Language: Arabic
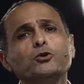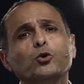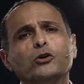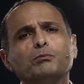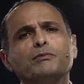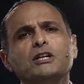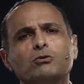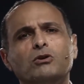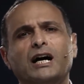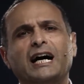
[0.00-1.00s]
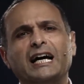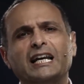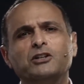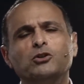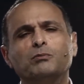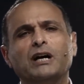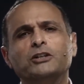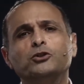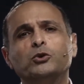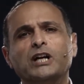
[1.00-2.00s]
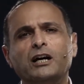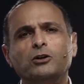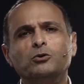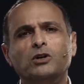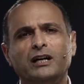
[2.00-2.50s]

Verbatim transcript: يؤمنوا عليهم أن ينحوا